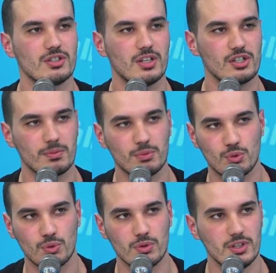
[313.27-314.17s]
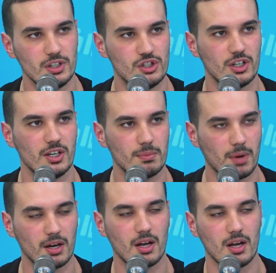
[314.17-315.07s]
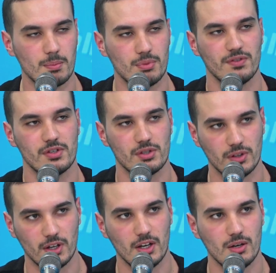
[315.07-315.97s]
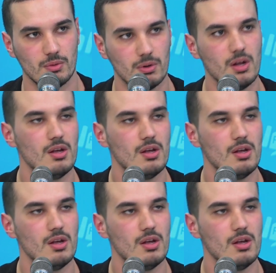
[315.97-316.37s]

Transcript: تنجم تكون دي جي معناها بروفيسيونيل و...